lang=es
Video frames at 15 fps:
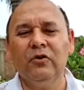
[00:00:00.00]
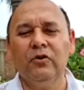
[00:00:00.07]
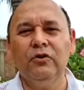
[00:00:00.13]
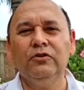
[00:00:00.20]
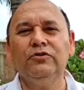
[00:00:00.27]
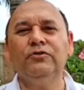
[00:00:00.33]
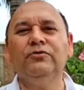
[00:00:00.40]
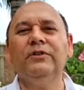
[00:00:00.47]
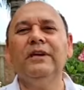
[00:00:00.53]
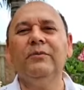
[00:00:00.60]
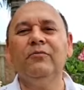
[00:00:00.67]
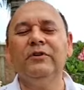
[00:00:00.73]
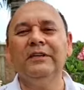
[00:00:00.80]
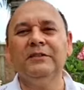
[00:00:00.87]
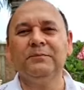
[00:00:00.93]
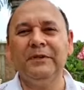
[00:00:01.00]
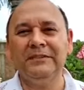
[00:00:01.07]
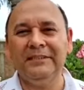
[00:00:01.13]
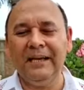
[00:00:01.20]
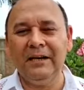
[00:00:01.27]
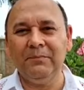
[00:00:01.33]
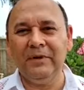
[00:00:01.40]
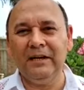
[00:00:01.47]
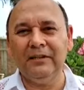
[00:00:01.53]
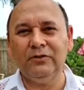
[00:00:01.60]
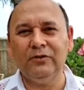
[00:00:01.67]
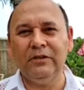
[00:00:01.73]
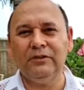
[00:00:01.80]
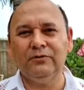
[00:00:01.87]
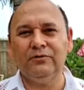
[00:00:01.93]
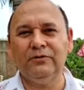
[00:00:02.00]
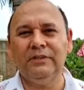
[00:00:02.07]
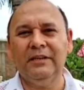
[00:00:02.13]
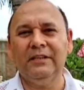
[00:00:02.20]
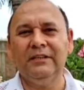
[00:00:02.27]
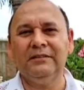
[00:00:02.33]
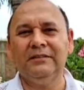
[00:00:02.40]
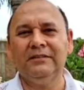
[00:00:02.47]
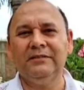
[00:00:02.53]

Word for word: Hoy es un día muy especial para todas ustedes.